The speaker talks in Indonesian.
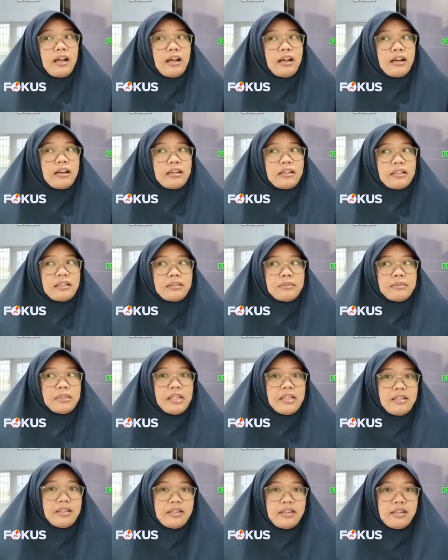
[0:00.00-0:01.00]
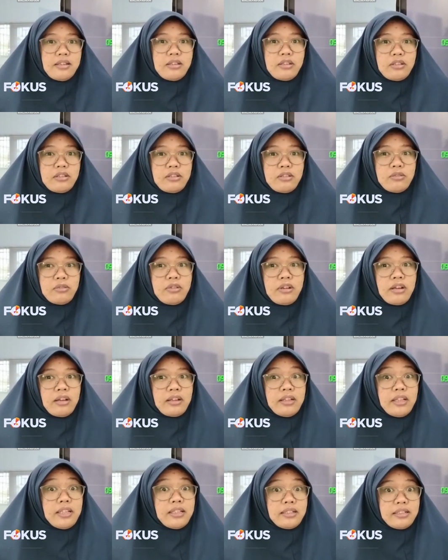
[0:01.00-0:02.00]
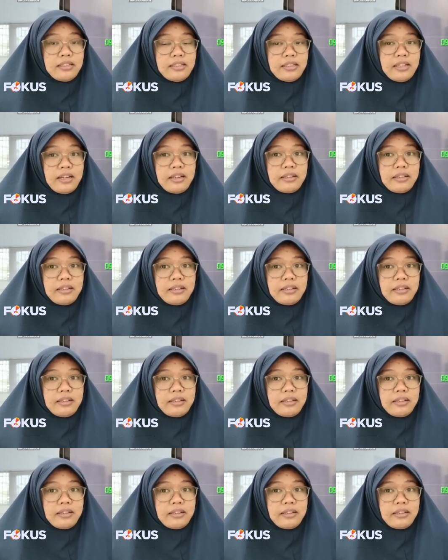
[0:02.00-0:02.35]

uh, terjadi juga angin kencang.